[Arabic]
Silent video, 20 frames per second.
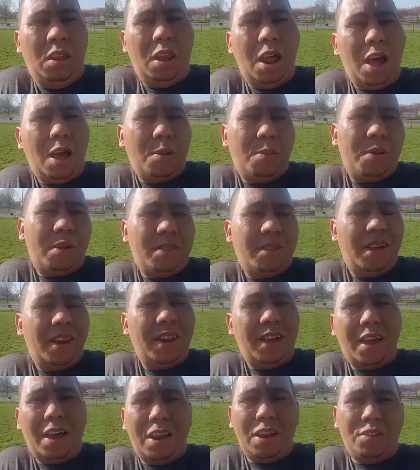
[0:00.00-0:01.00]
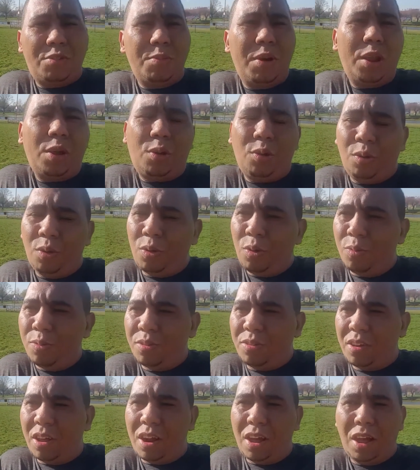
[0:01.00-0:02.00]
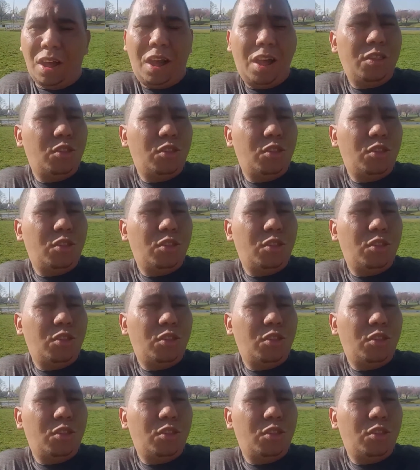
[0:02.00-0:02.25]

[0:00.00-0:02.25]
الاخبار ديال الخليج ما نقول لكم الصراحه